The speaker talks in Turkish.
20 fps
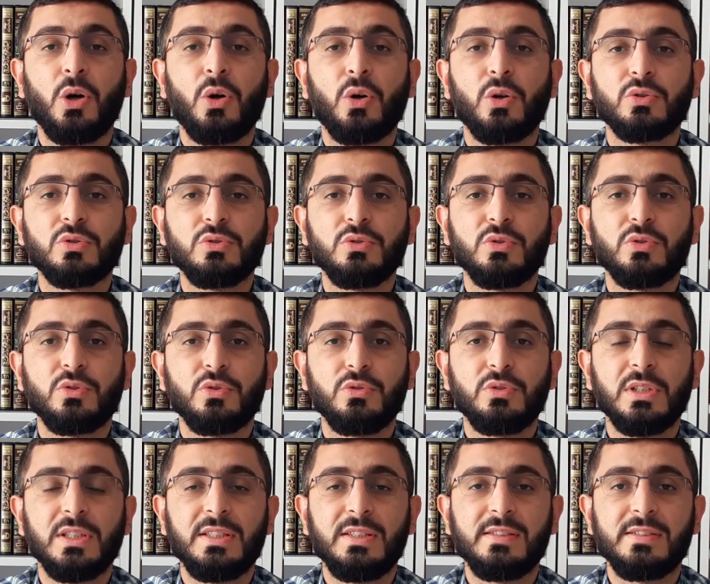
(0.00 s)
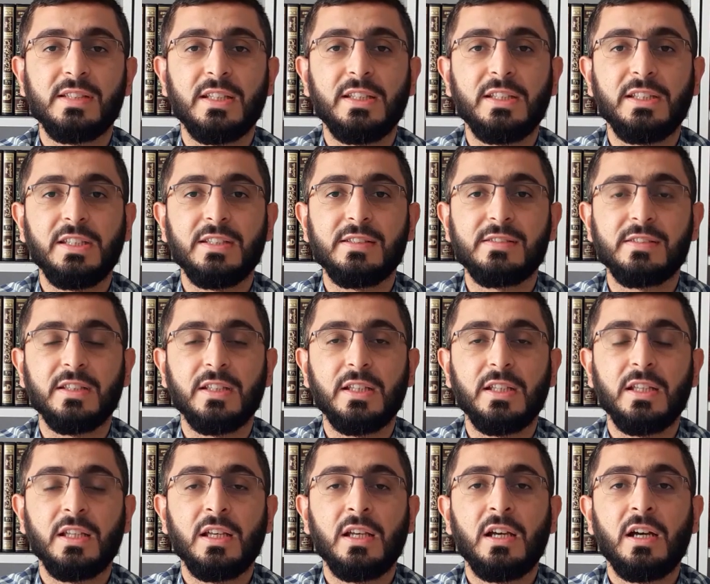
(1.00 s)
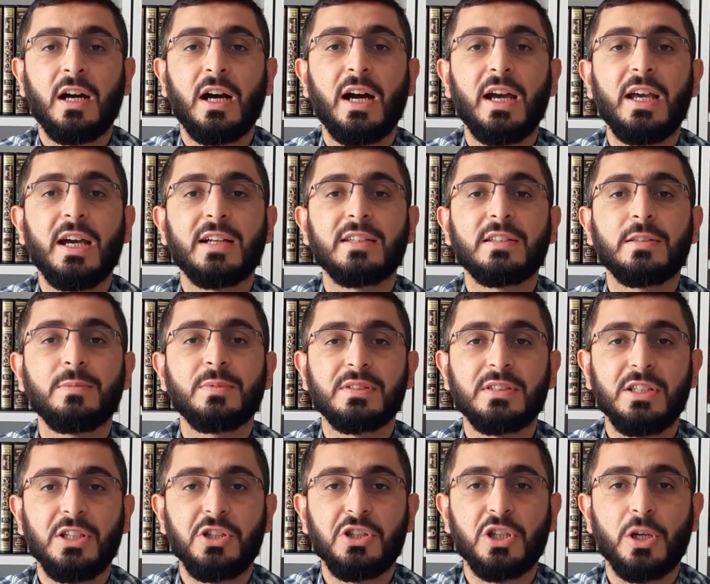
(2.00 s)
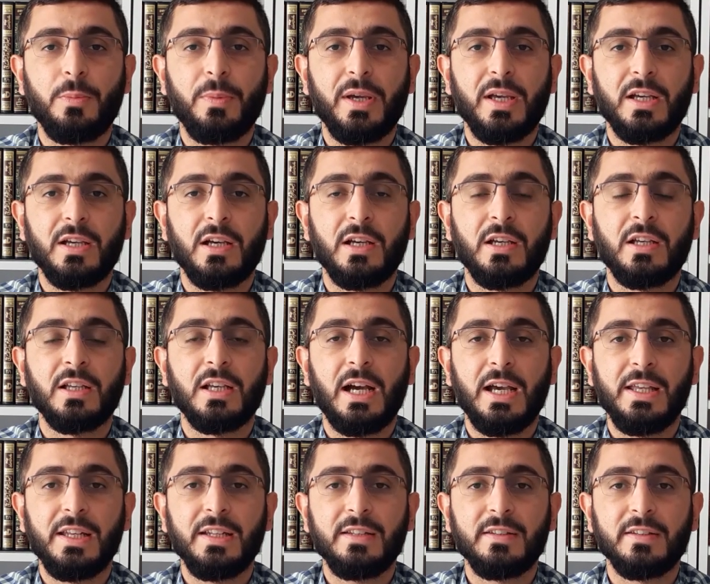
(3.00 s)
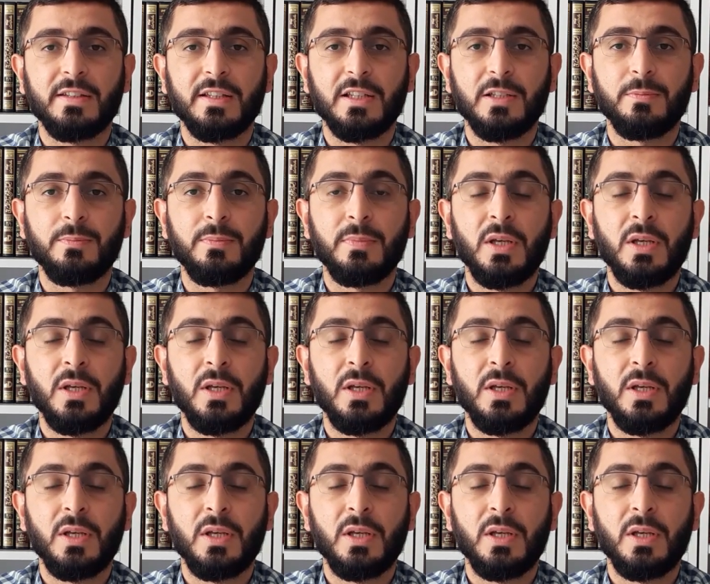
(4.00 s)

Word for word: Onun sünnet-i seniyesini hayatımızda yaşamaya gayret edelim.